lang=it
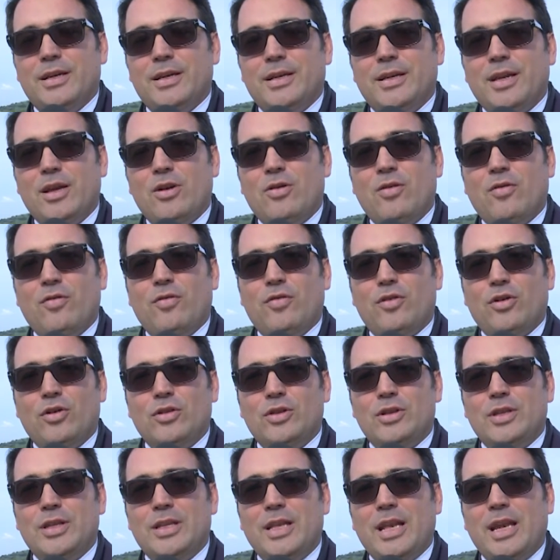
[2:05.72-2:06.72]
nei
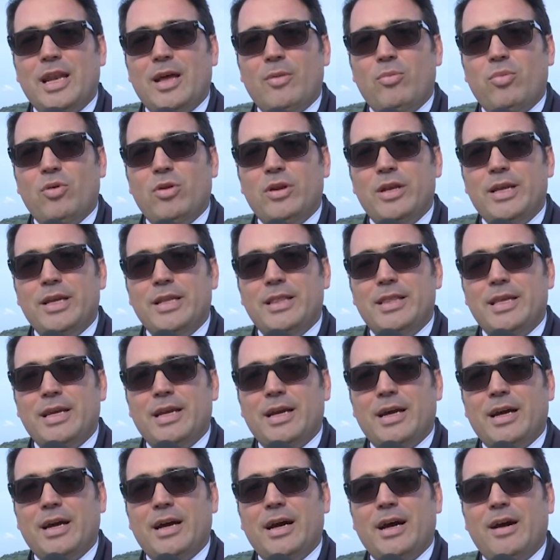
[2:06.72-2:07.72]
confronti della
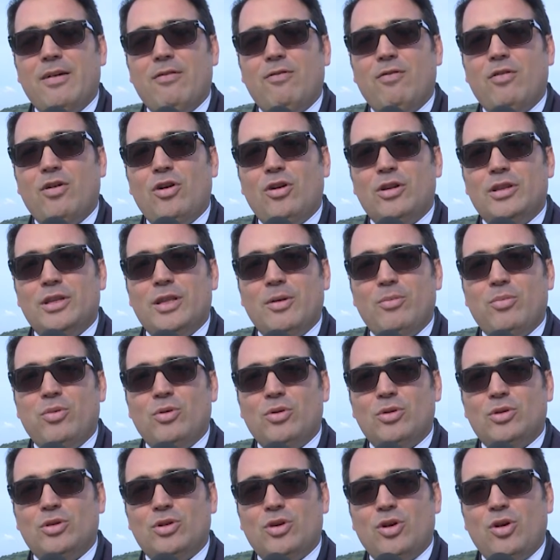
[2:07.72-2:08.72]
politica. A volte
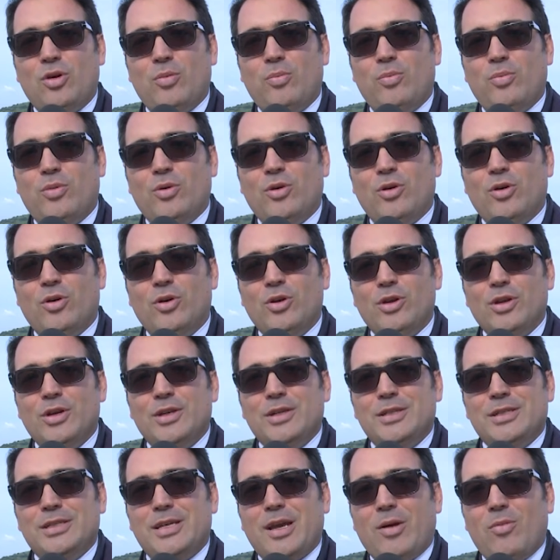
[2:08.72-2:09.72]
purtroppo
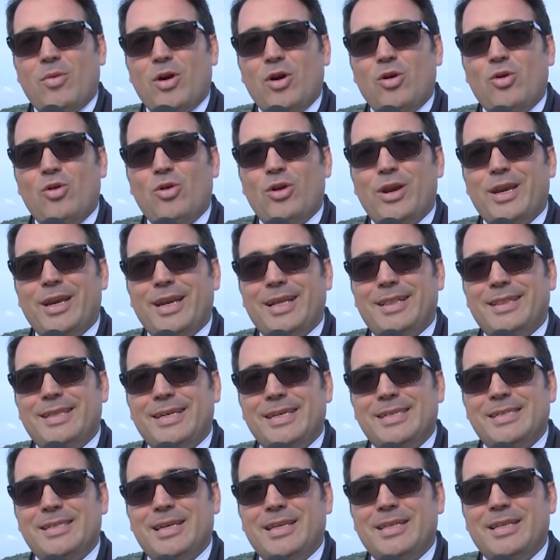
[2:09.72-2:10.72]
siamo ancora in
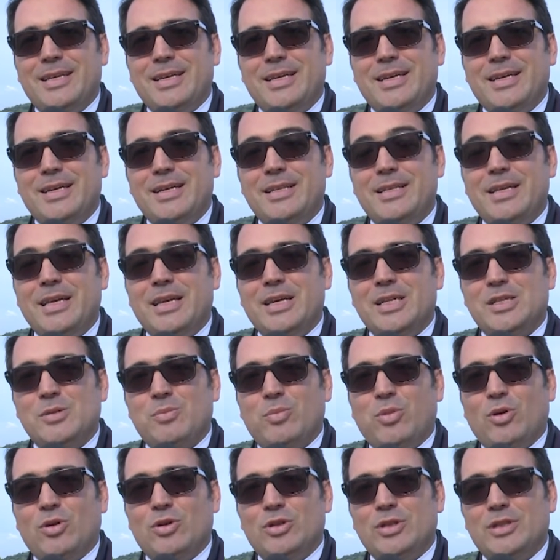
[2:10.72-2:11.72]
attesa di, di
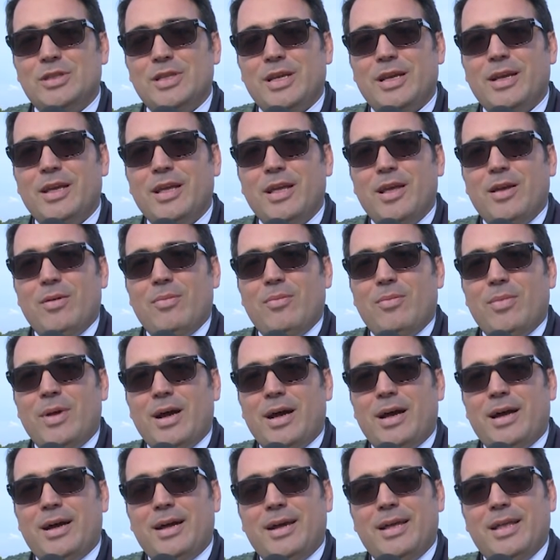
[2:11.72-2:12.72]
risposte,
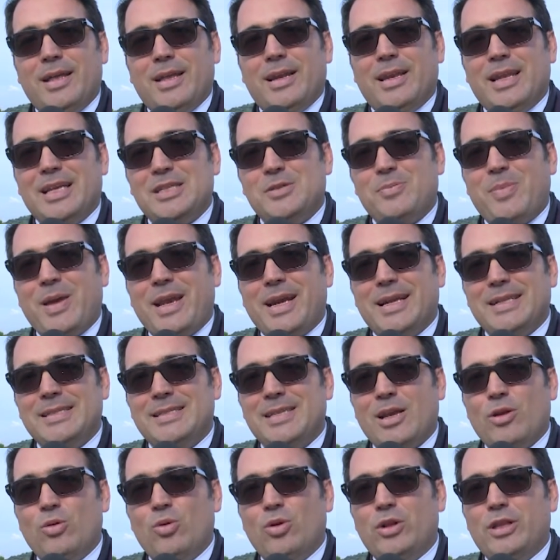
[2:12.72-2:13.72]
ma la
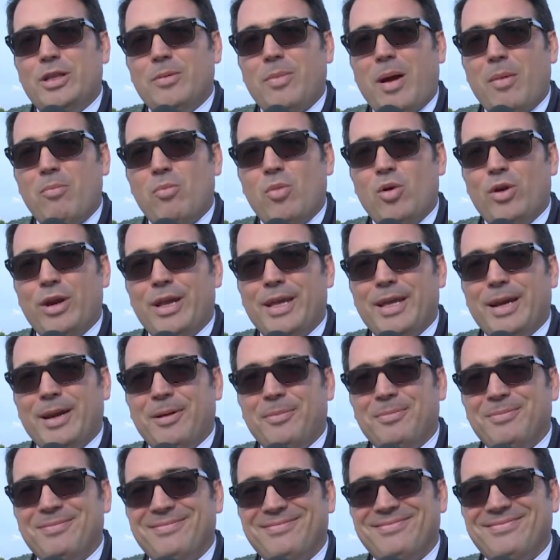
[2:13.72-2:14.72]
speranza è l'ultima a
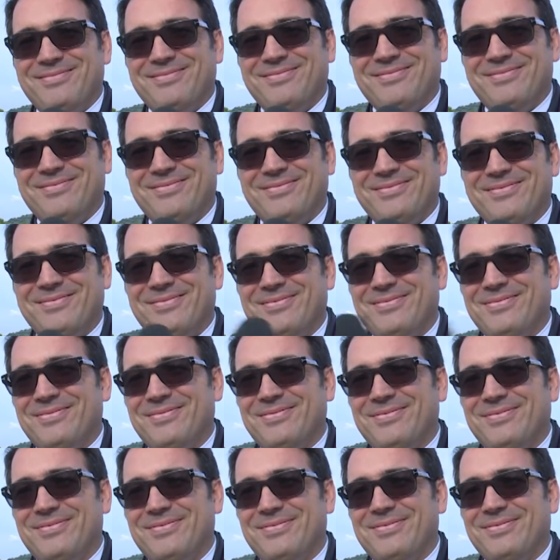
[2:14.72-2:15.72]
morire.
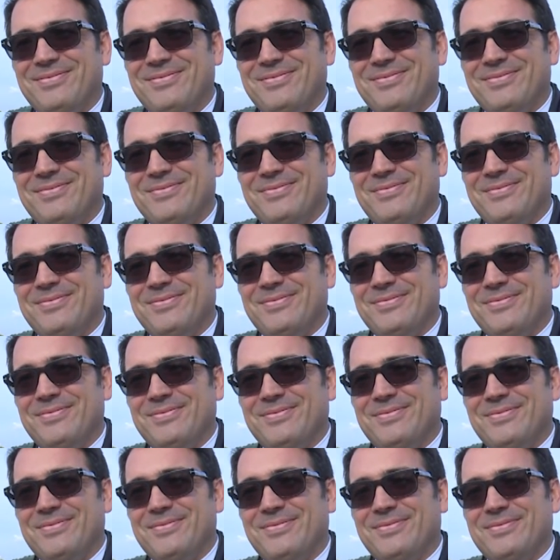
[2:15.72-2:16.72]

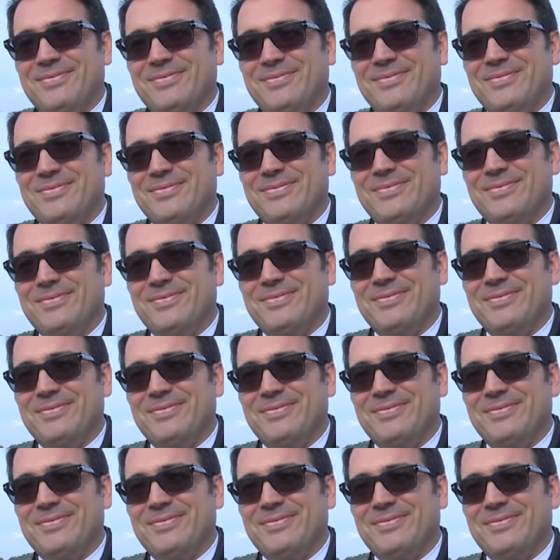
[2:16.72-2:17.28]
2019, come si